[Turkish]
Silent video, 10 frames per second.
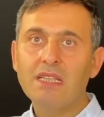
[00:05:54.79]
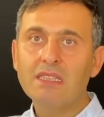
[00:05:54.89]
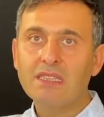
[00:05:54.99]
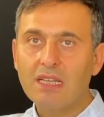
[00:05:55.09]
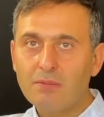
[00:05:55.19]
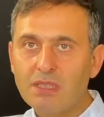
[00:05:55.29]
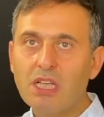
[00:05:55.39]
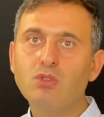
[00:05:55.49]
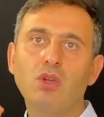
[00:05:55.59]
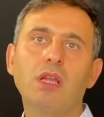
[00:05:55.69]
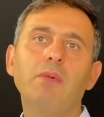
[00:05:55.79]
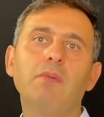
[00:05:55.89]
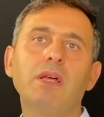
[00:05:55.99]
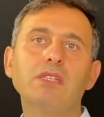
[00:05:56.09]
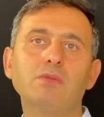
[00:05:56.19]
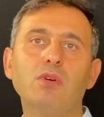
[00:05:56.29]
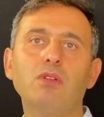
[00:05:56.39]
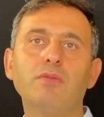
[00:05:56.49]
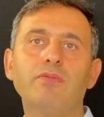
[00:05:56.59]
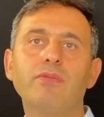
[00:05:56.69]
Dedi sana bir şey söylemem lazım
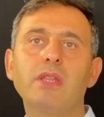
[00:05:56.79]
oğlum.